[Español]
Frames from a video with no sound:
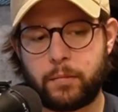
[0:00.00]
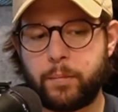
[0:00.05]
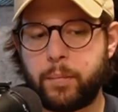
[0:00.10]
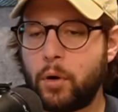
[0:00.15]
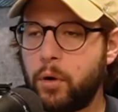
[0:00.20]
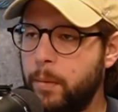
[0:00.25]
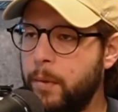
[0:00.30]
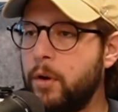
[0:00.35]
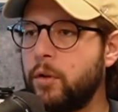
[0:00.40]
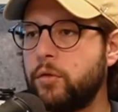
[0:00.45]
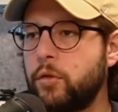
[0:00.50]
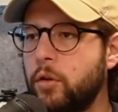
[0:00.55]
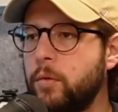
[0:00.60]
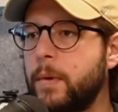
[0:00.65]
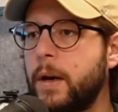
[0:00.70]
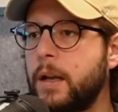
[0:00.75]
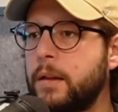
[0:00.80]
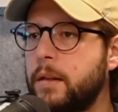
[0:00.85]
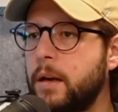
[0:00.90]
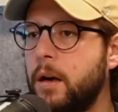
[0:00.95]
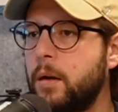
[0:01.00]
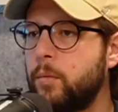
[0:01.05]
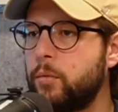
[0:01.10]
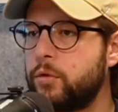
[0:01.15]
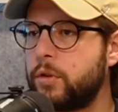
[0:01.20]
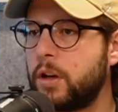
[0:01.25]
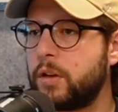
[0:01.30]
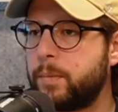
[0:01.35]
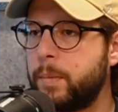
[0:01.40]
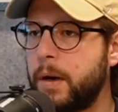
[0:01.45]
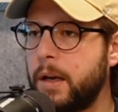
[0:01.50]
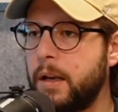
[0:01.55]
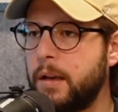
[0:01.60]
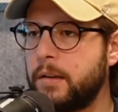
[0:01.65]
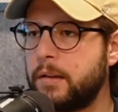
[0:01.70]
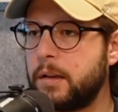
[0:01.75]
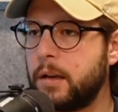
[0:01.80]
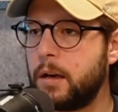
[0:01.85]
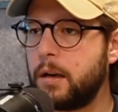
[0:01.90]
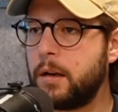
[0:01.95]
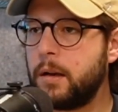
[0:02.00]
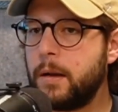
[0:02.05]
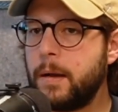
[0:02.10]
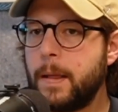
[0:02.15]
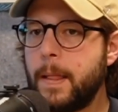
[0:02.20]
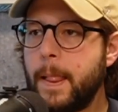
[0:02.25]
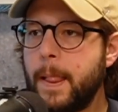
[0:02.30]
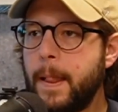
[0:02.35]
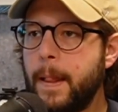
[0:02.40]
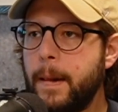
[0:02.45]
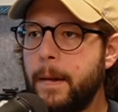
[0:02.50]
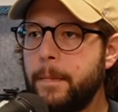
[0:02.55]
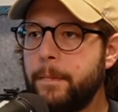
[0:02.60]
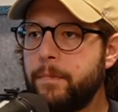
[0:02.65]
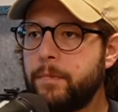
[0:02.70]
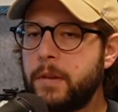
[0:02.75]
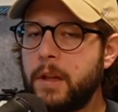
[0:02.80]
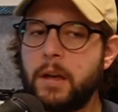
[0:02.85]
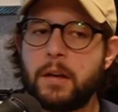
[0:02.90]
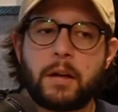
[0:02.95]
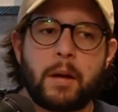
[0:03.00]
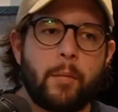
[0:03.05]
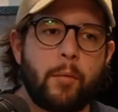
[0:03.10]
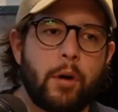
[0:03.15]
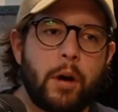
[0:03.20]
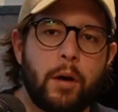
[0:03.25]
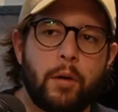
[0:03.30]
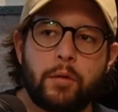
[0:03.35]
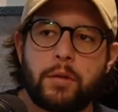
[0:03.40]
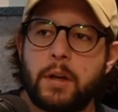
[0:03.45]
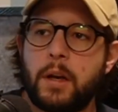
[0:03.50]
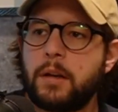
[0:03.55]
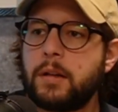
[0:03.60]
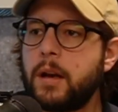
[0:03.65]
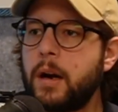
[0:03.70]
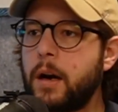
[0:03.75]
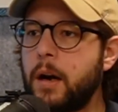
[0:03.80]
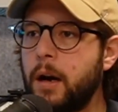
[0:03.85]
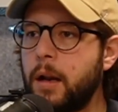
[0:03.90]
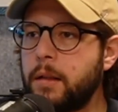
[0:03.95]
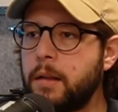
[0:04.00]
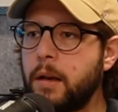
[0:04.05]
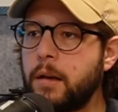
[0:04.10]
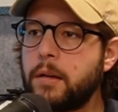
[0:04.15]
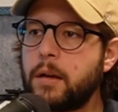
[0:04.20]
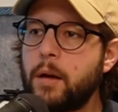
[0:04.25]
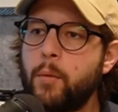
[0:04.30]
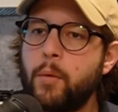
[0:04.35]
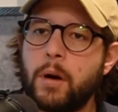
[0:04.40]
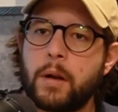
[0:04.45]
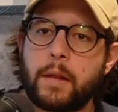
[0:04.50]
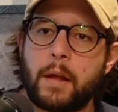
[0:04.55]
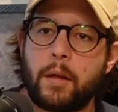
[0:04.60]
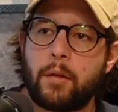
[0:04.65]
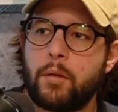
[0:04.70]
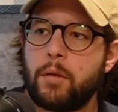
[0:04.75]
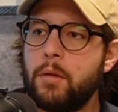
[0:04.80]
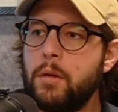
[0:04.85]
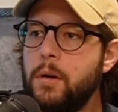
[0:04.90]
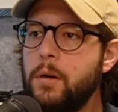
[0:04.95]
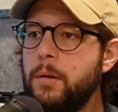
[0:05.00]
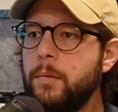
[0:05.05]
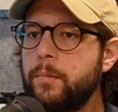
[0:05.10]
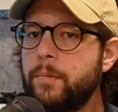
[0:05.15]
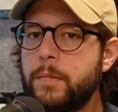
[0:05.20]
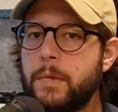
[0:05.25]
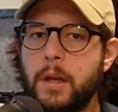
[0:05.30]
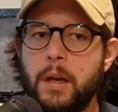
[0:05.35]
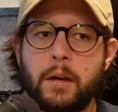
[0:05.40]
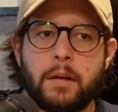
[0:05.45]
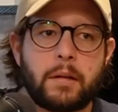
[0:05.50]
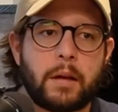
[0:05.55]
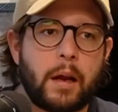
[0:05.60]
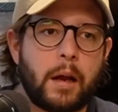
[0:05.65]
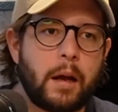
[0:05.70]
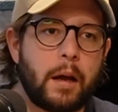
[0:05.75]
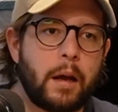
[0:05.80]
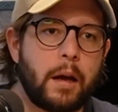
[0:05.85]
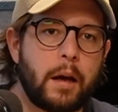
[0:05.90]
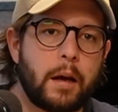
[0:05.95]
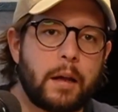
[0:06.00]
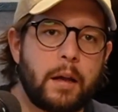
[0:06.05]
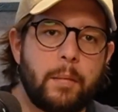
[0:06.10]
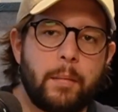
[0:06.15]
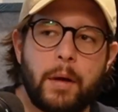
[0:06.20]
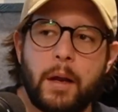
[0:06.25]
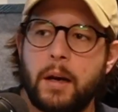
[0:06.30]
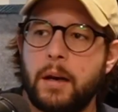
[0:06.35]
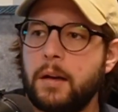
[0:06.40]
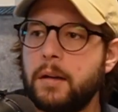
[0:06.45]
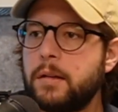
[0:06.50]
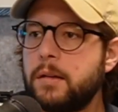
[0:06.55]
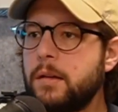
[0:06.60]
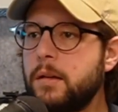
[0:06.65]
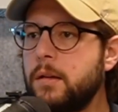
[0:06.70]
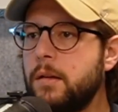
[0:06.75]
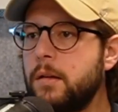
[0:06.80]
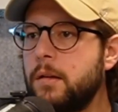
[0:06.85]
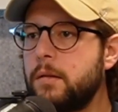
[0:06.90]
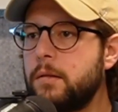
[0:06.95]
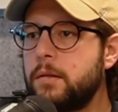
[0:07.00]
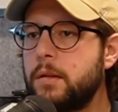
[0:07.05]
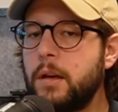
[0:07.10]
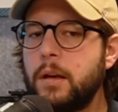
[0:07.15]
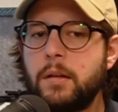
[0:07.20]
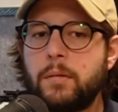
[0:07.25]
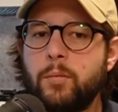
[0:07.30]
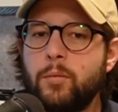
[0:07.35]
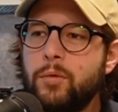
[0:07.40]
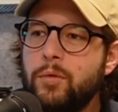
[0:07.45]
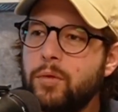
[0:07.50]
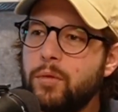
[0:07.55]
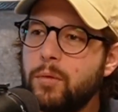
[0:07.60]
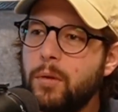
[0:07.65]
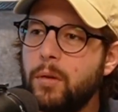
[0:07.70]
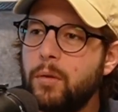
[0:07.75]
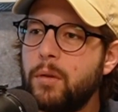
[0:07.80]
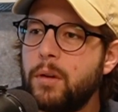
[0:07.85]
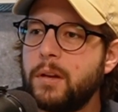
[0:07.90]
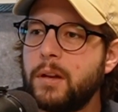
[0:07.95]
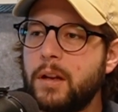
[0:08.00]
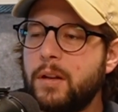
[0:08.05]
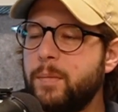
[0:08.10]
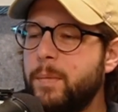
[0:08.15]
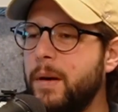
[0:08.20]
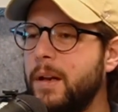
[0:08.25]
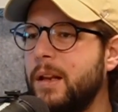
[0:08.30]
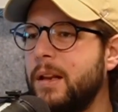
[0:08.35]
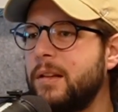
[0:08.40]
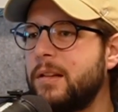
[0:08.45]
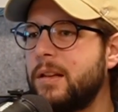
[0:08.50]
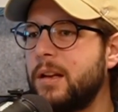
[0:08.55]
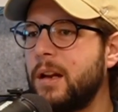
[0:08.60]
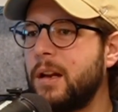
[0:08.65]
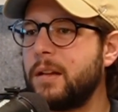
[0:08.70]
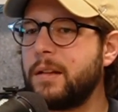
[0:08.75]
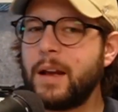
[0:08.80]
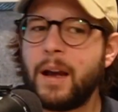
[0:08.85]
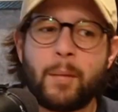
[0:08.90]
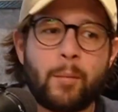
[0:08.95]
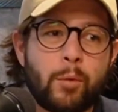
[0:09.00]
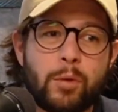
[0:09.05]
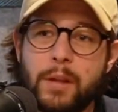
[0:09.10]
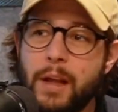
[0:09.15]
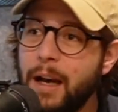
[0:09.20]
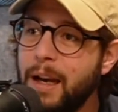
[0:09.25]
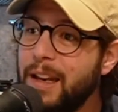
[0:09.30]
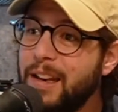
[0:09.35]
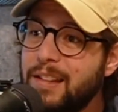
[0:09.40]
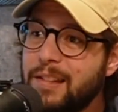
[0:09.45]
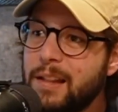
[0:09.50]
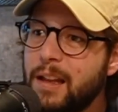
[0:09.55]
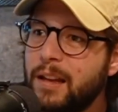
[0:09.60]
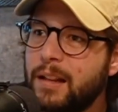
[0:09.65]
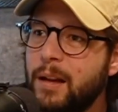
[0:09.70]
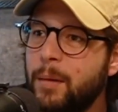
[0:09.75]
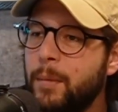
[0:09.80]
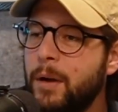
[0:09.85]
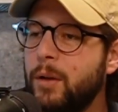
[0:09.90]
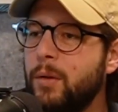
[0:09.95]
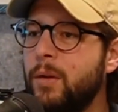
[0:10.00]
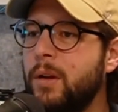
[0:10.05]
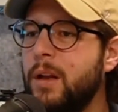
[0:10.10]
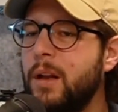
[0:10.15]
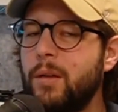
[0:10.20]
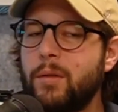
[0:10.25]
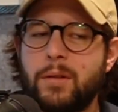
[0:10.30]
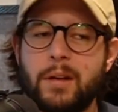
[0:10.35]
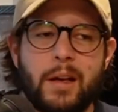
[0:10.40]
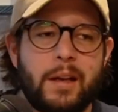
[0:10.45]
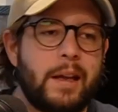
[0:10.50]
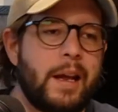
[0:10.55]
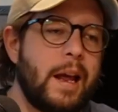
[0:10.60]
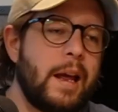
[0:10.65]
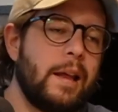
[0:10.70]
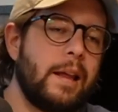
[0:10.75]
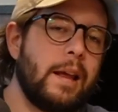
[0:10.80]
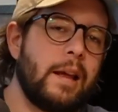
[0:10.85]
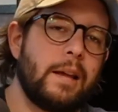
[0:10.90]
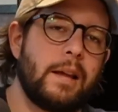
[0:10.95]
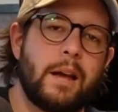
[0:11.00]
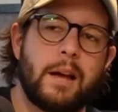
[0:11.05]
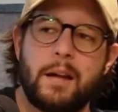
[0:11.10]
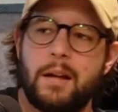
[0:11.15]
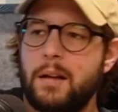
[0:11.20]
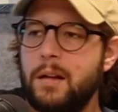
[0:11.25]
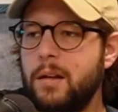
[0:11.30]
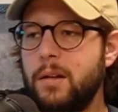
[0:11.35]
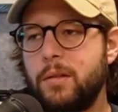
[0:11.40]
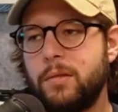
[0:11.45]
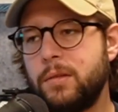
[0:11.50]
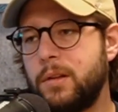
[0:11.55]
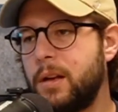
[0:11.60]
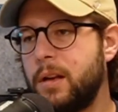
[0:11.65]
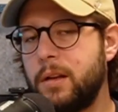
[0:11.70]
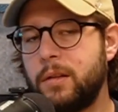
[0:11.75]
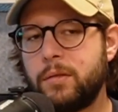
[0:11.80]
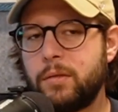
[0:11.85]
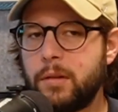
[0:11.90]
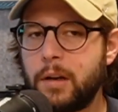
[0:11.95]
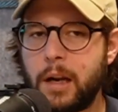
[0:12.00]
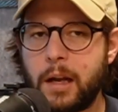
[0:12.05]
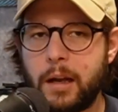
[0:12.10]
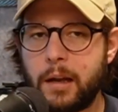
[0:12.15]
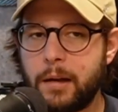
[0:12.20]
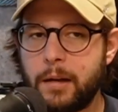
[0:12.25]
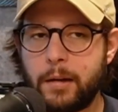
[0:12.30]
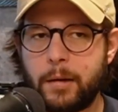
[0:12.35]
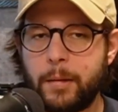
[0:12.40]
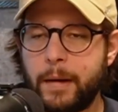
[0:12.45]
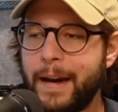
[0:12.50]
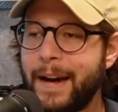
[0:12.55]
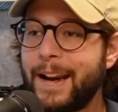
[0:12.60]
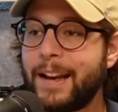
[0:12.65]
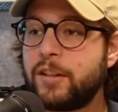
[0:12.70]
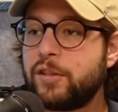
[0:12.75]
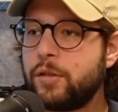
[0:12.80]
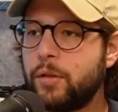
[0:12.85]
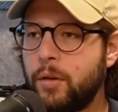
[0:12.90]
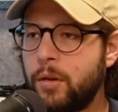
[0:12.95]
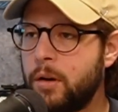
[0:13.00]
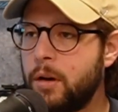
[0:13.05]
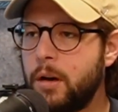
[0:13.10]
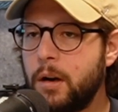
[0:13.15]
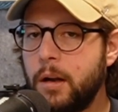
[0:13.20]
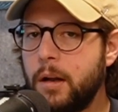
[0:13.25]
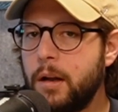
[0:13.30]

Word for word: Por lo menos dos van a tener mucha experiencia. Tienes a Moreno, tienes a Herrera, tienes a Guardado, tienes a Jiménez, tienes muchos jugadores de experiencia, ya mundialistas la mayoría, o sea, ya, ya, ya. O sea, es una aberración.